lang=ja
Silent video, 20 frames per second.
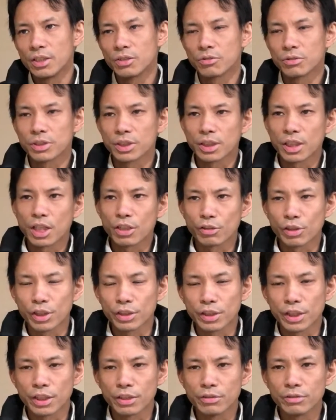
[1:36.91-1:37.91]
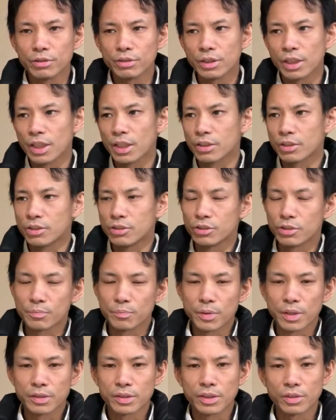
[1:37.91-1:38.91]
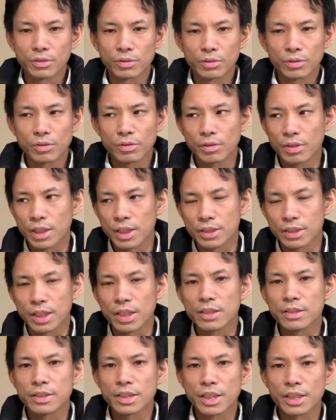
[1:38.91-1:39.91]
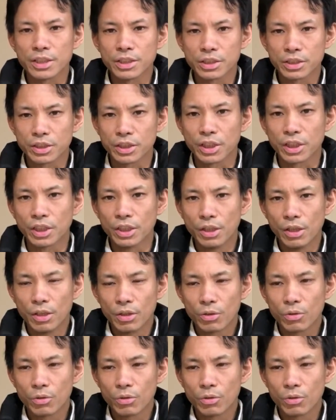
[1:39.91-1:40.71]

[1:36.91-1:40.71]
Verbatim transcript: そして隠れている 90% の潜在意識、